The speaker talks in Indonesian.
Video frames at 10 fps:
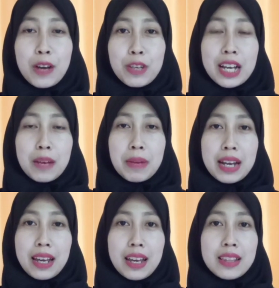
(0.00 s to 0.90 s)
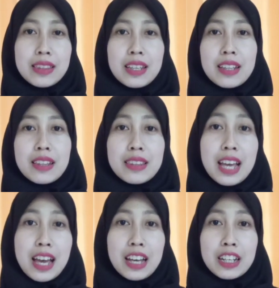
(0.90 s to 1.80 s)
aku yang kemarin
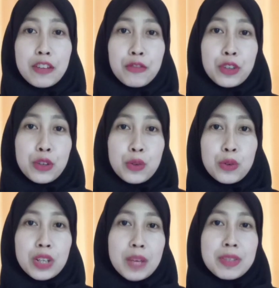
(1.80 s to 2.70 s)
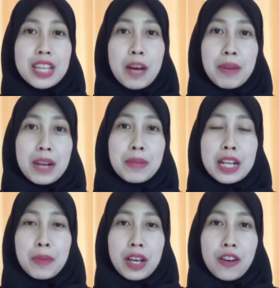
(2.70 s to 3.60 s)
Tentang review krim siang malam
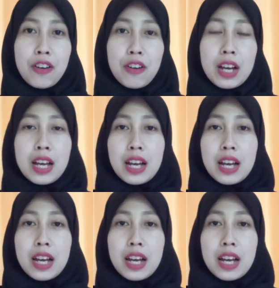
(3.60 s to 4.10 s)
dari Meko